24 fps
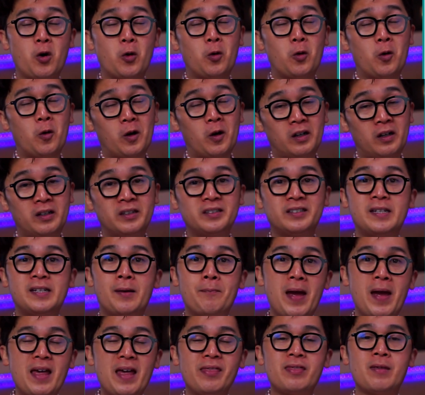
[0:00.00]
or sa
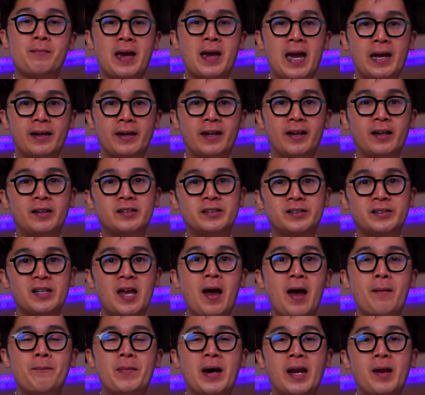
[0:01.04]
mathematics
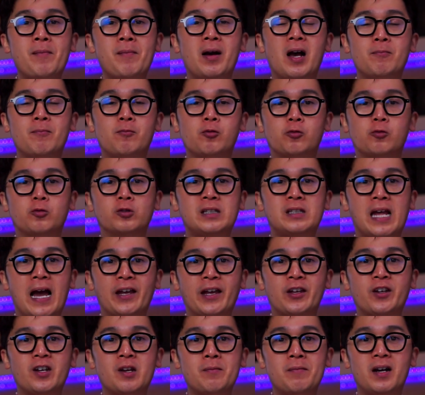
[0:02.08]
para makabuo
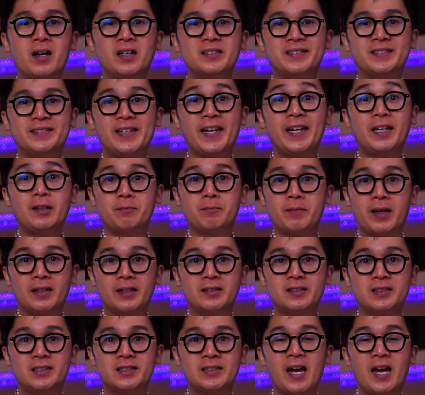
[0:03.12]
tayo ng mga
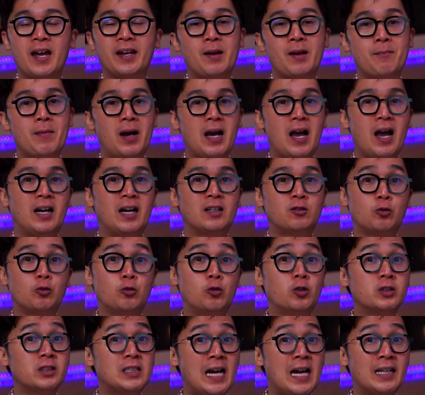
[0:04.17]
statements na
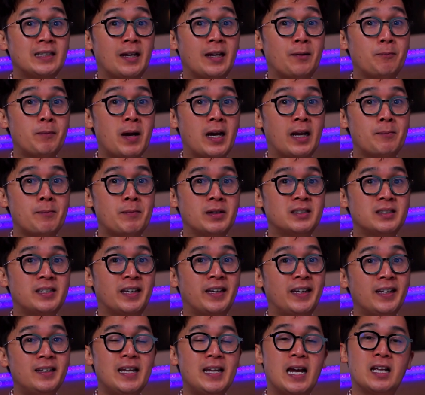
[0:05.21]
makakatulong sa atin para
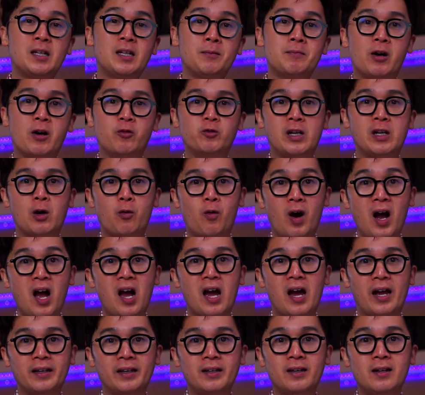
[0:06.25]
masigit natin
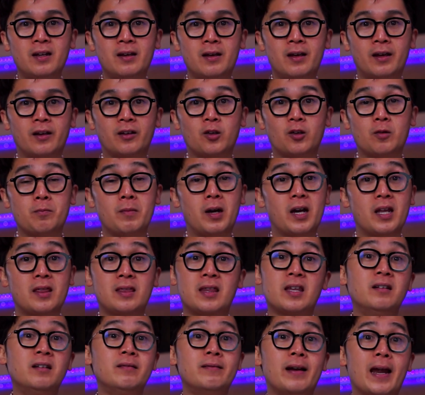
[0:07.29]
maunawaan yung mga
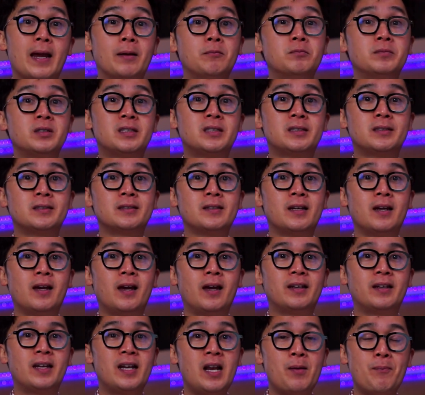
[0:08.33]
theorems
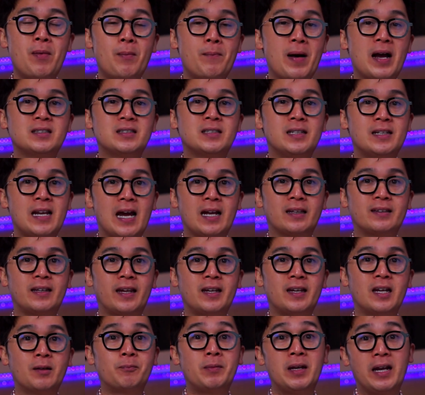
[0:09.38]
na nababasa
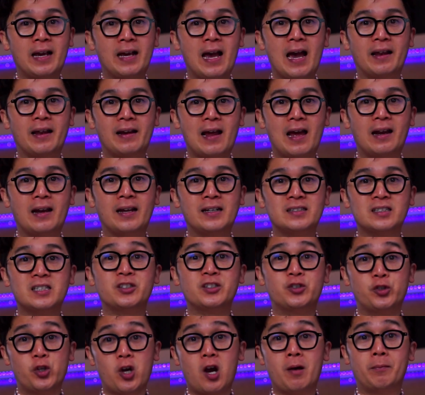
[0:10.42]
natin at pinag-aaralan sa
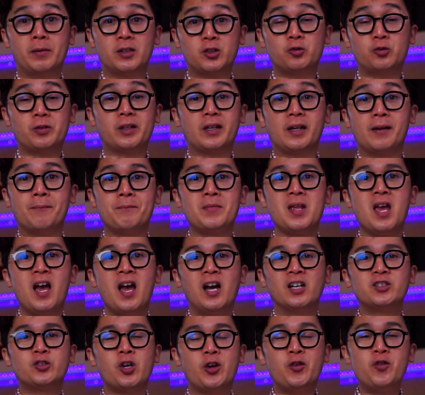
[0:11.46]
geometry.
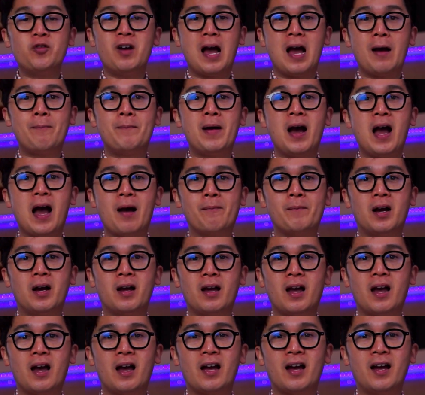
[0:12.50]
So ano nga ba ang
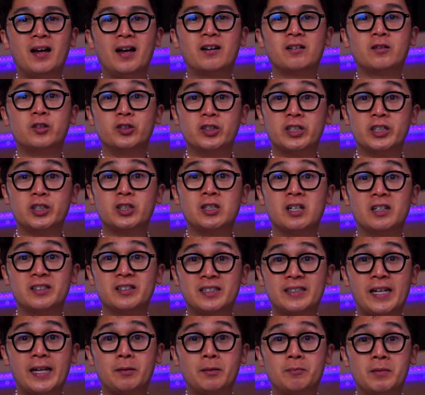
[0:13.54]
mga conditional
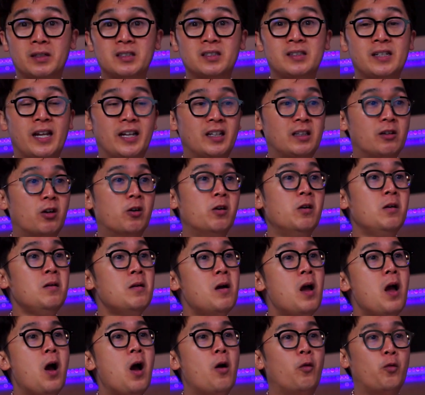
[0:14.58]
statements na ito?
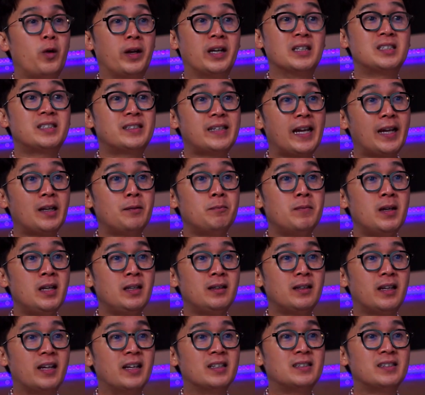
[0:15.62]
When a
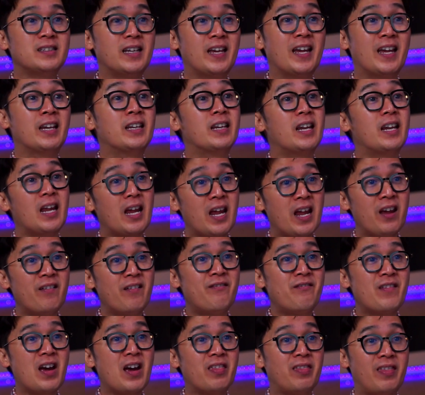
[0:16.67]
statement is in
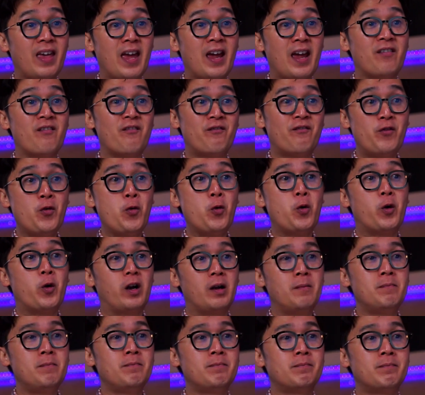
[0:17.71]
if-then
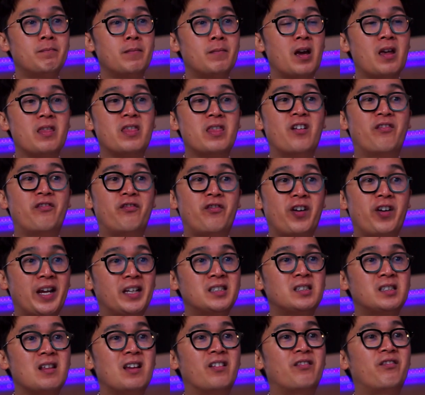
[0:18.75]
form, the
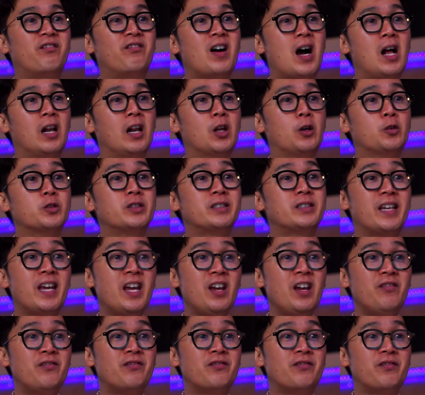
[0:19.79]
phrase that follows
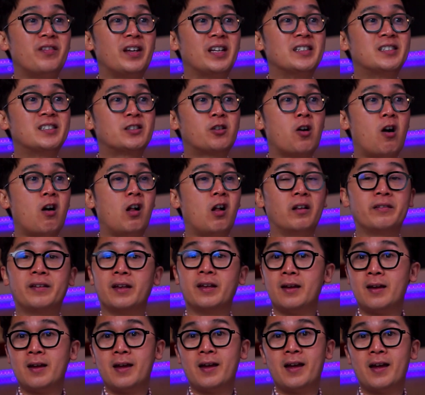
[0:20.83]
if is
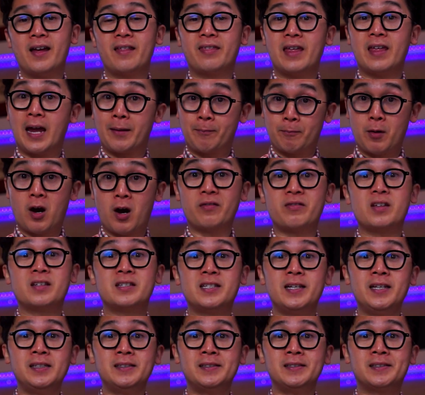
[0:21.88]
called the
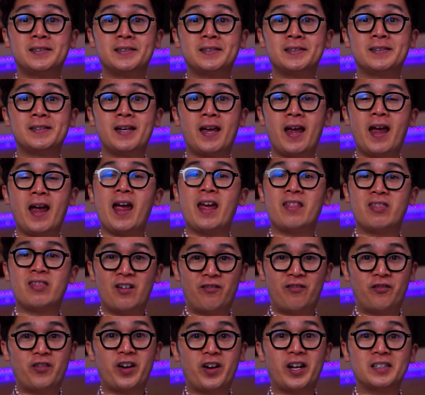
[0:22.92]
hypothesis, and
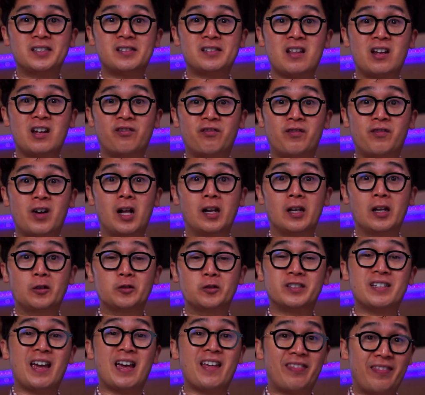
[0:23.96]
the phrase that
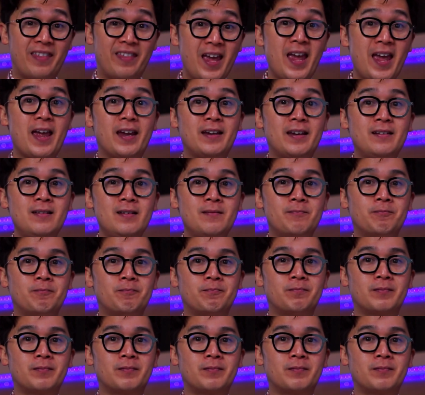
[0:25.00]
follows then